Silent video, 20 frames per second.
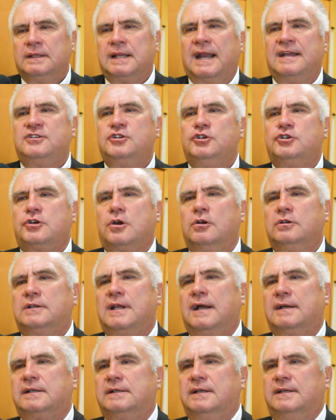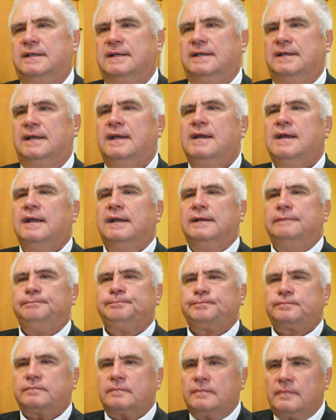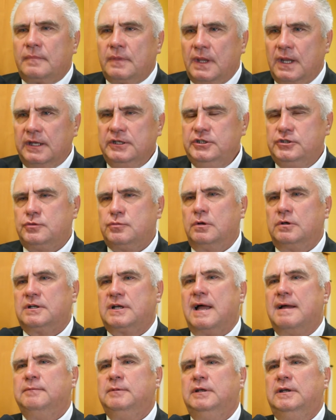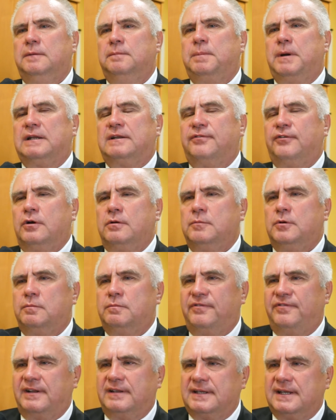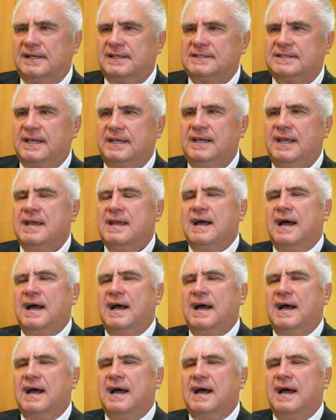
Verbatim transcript: tracić kontakt e, i z członkami Platformy Obywatelskiej,